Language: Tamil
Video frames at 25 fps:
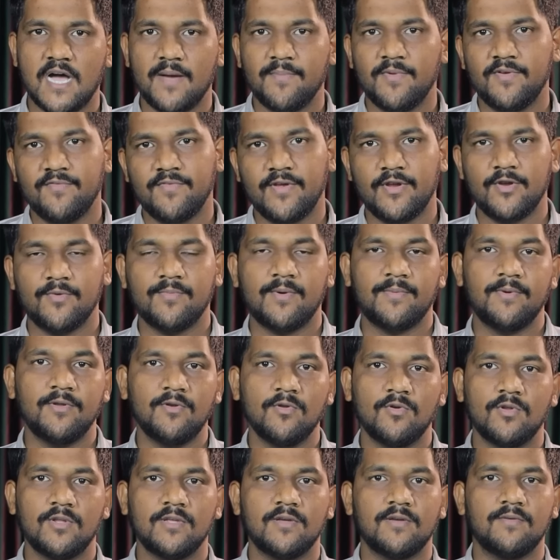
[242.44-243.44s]
ஜாமீன் வேணும்
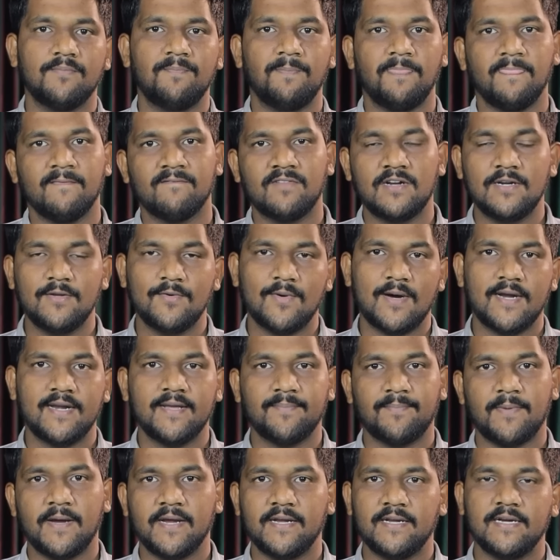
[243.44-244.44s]
அப்படின்னு ஒரு
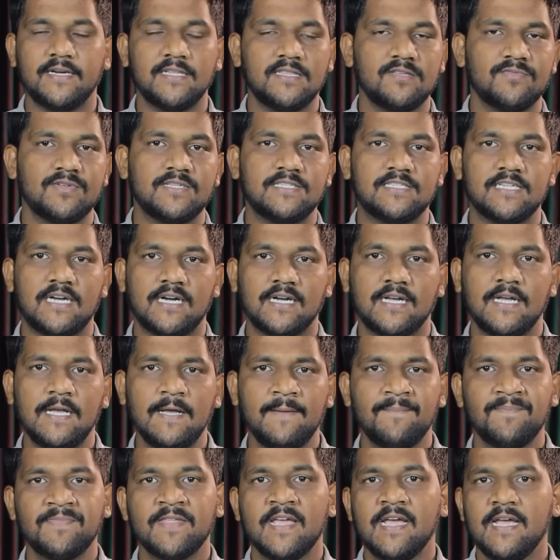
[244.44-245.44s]
வலுவான பாயிண்ட் எடுத்து வச்சாங்க
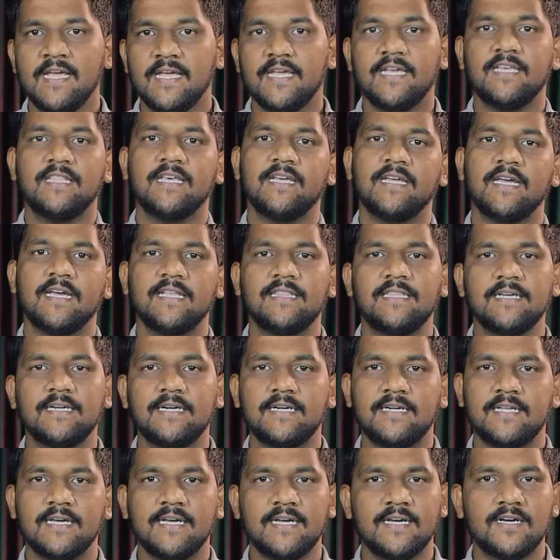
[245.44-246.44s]
இதை
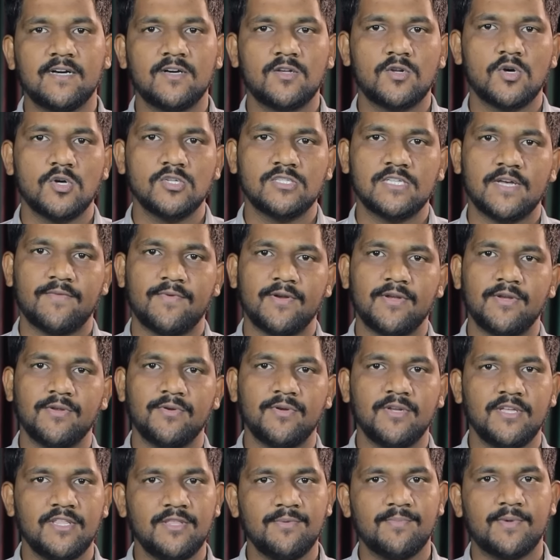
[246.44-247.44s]
ஏற்றுக்கிட்ட ரோஸ் அவென்யூ
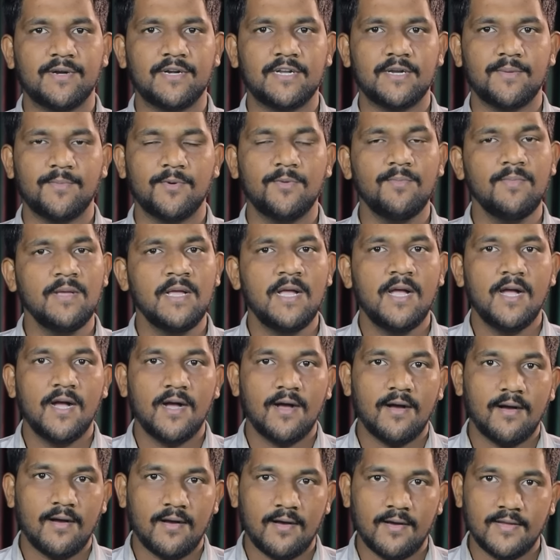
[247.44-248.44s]
நீதிமன்றமும்
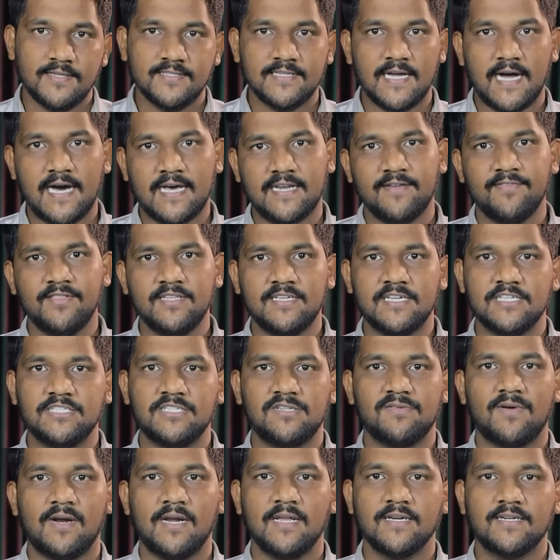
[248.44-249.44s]
அரவிந்த்
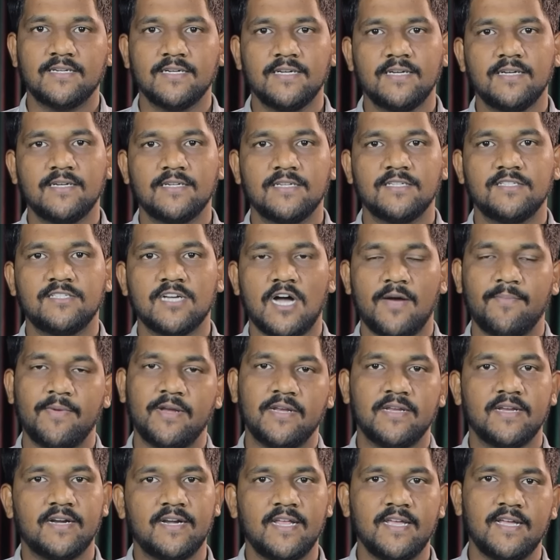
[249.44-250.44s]
கெஜ்ரிவாலுக்கு
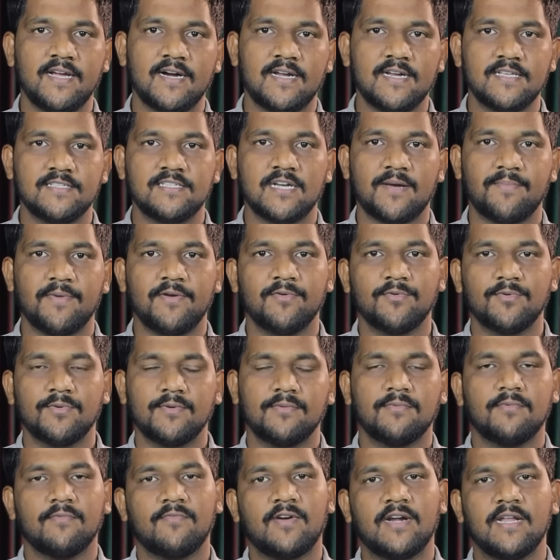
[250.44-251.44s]
ஜாமீன் இடைக்கால ஜாமீன்
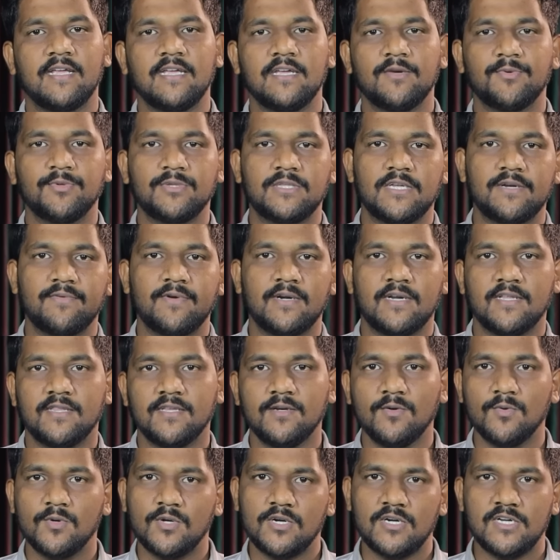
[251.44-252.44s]
வழங்கி
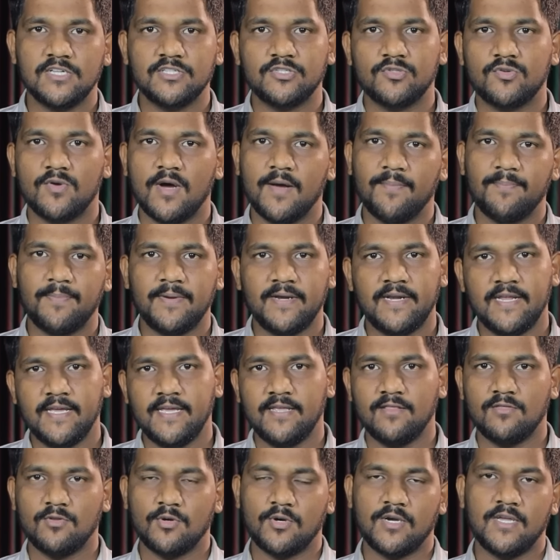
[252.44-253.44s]
உத்தரவிட்டது ஒரு லட்ச ரூபா பிணை
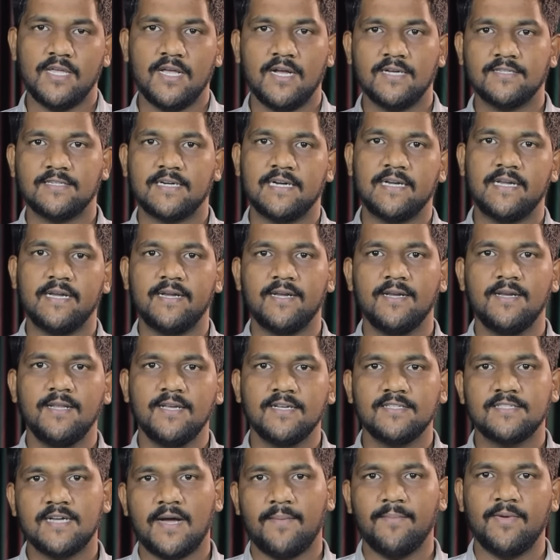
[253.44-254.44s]
தொகையாக கட்டிட்டு
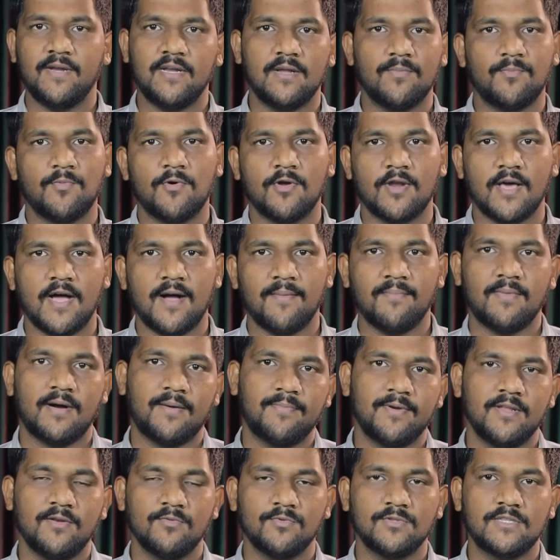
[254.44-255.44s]
நீங்கள் ஜாமீனில் போகலாம்
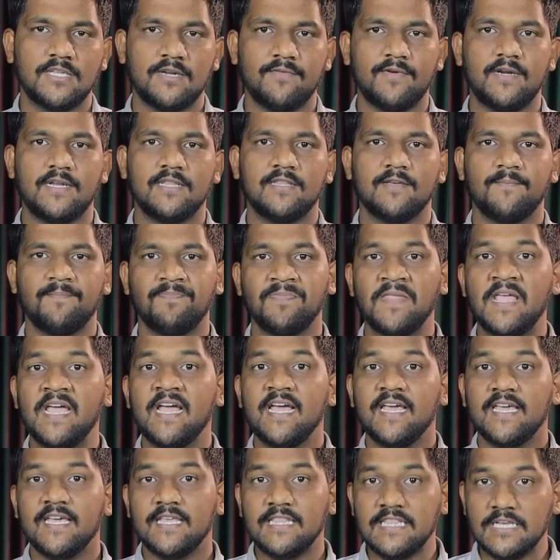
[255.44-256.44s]
அப்படின்னு உத்தரவிட்டது
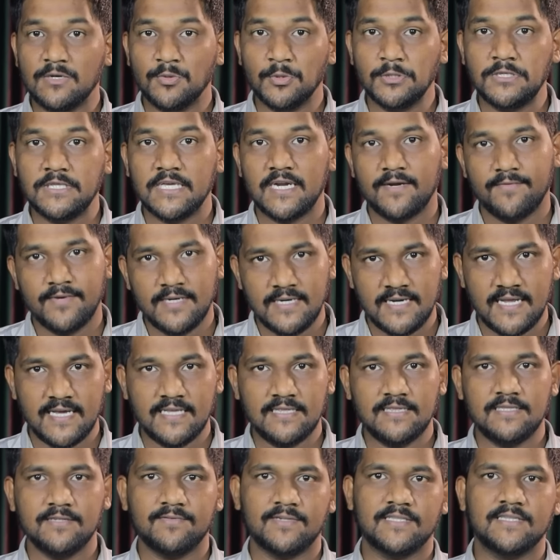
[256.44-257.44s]
இந்த உத்தரவு
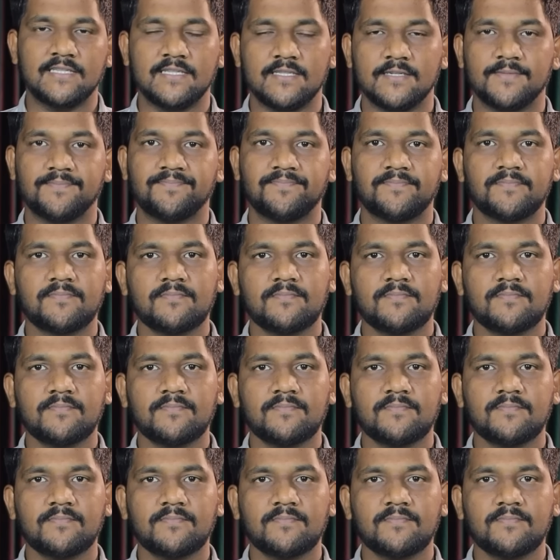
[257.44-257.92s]
நேற்று வந்தது